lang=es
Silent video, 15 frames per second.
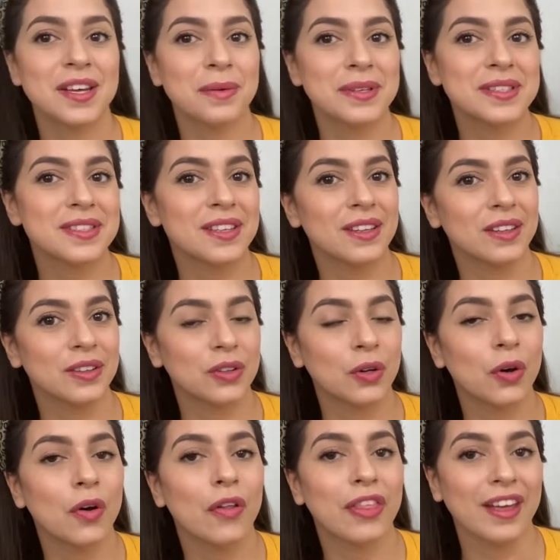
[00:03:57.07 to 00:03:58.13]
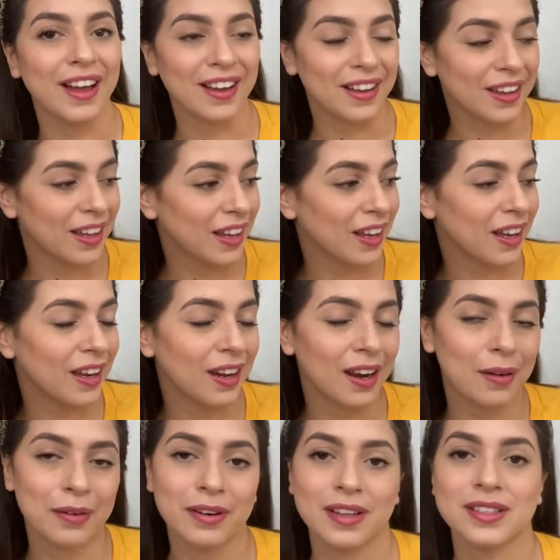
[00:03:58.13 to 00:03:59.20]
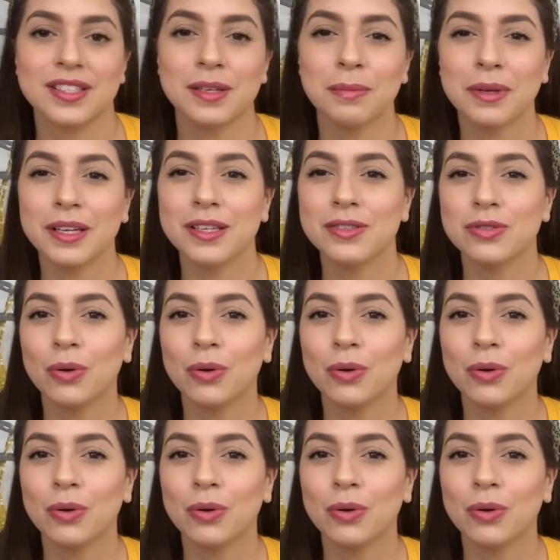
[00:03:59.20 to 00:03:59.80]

vestidito de aquí. La verdad se me hizo